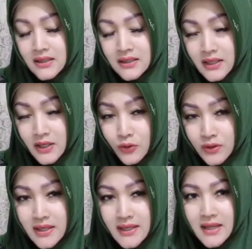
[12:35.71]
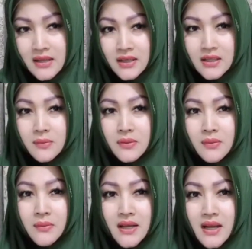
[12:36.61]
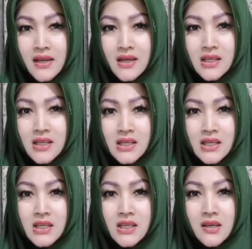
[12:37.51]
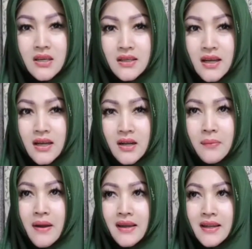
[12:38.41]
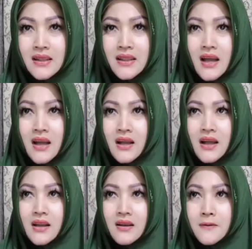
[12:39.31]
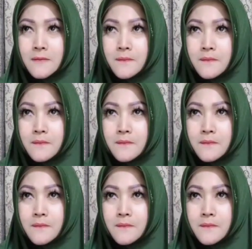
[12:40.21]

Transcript: uh, ikutin ya ini teman-teman yang ada di yang kemarin tanggal